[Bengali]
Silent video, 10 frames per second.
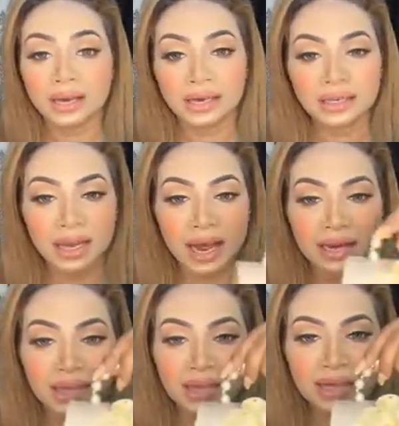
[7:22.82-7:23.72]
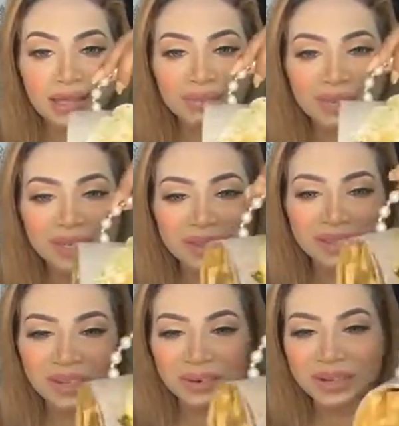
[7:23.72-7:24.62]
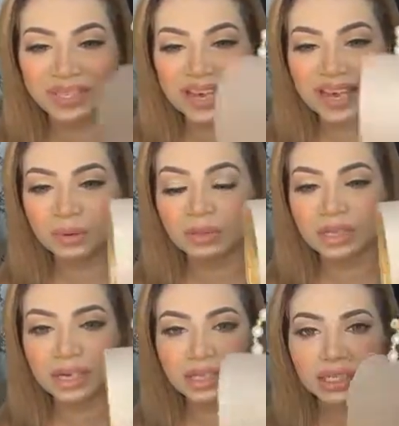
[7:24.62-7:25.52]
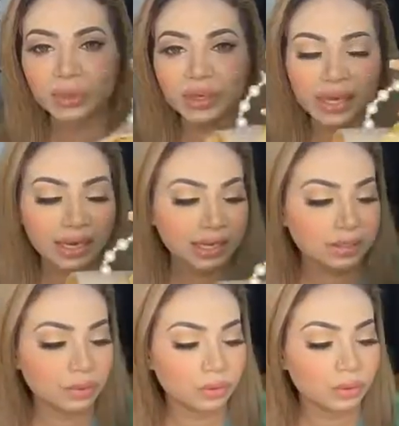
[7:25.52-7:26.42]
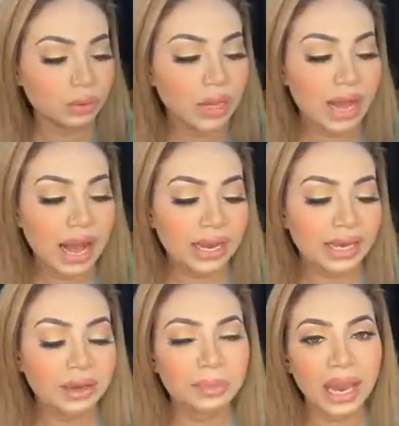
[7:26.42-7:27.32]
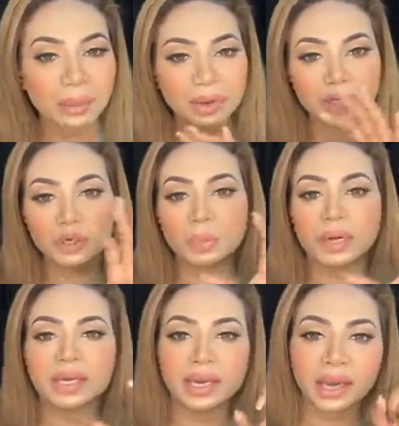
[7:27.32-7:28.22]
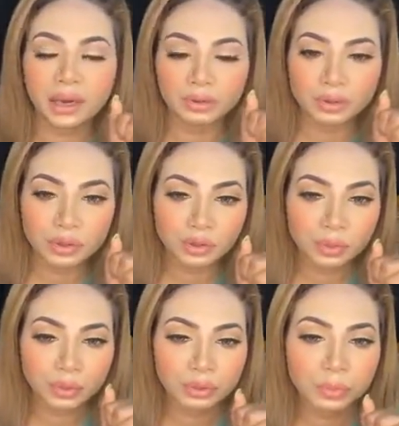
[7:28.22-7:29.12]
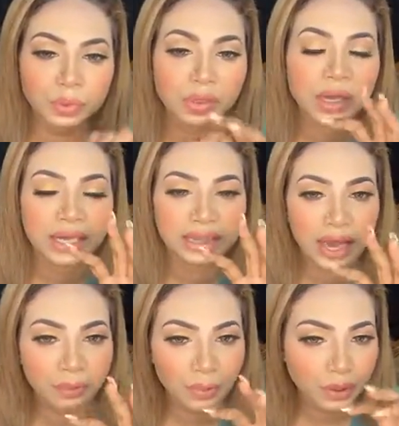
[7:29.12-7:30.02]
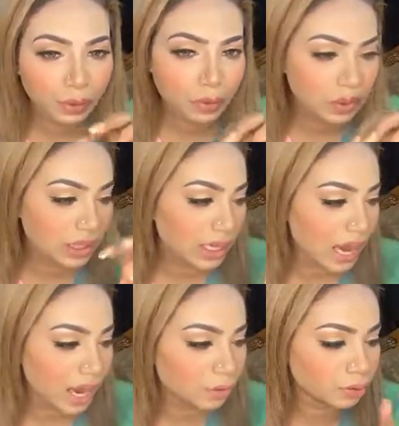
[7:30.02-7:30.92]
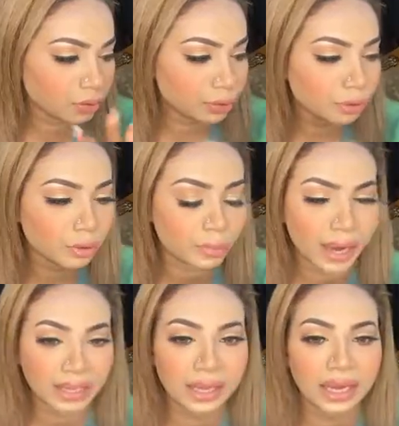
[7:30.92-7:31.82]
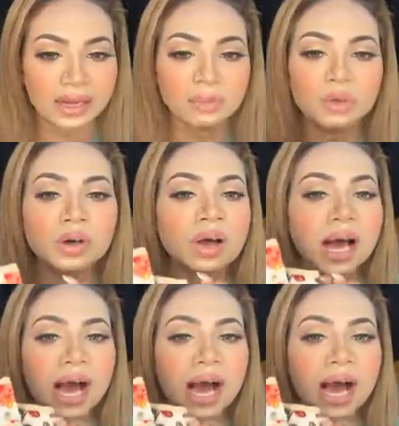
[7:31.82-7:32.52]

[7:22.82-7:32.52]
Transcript: আগের এইটা আর কে কে দাম জানতে চাও এটা এখন ঠিক আছে ওকে নাই সো আগে আমি আবার সবাইকে একত্রিত করব তারপরে হচ্ছে গিয়ে আরো সুন্দর সুন্দর ব্যাগ দেখাবো